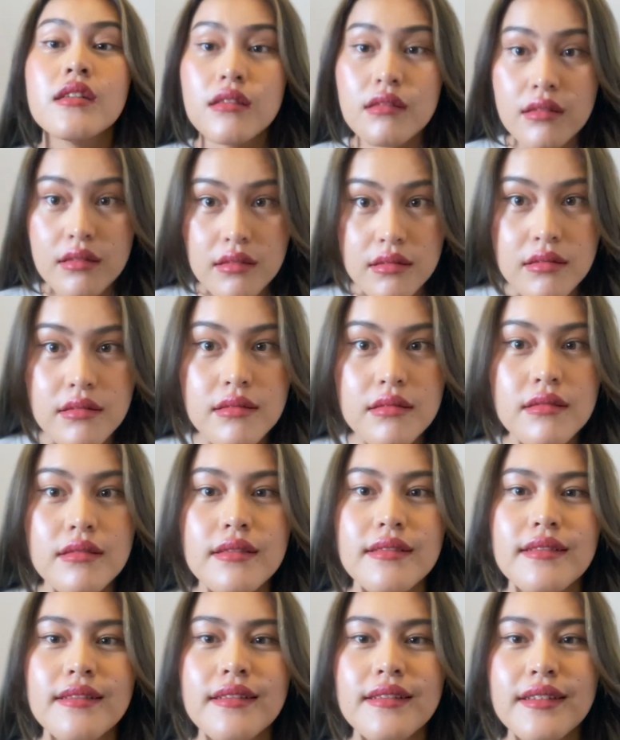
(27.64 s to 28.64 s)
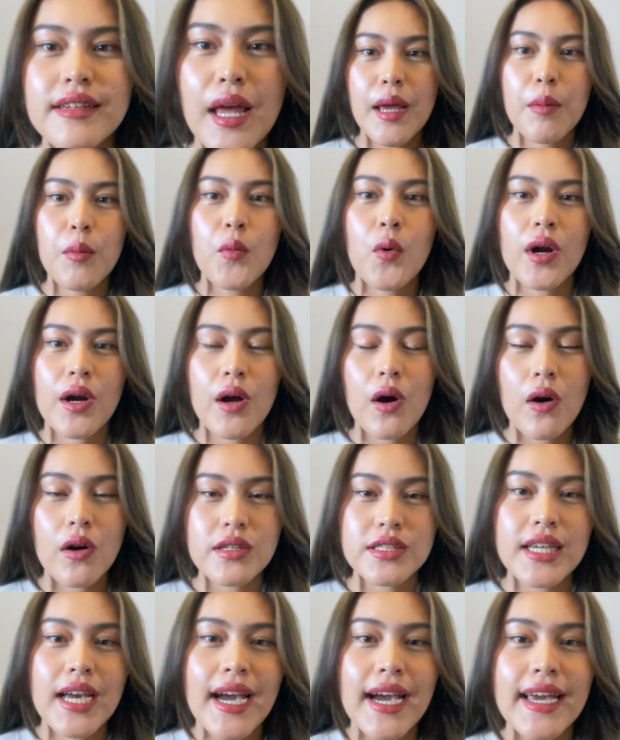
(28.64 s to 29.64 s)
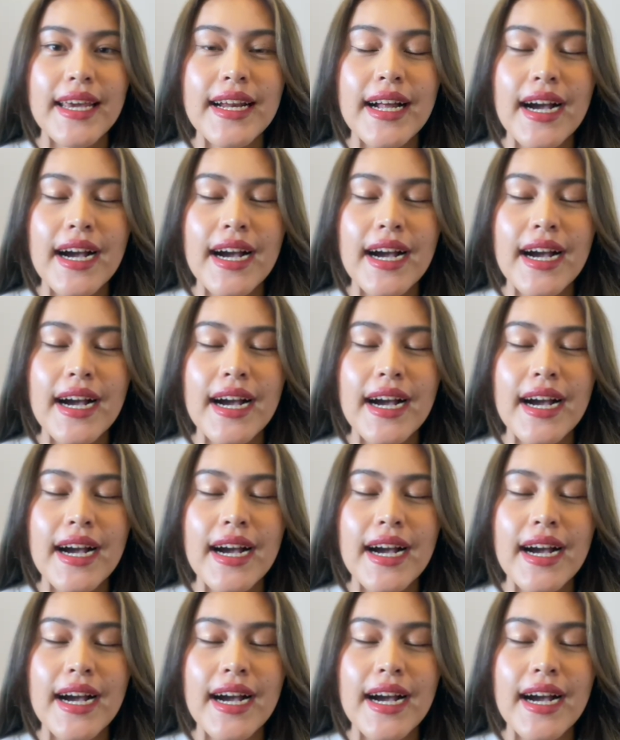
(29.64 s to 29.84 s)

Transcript: อื่นๆในหมวดของใช้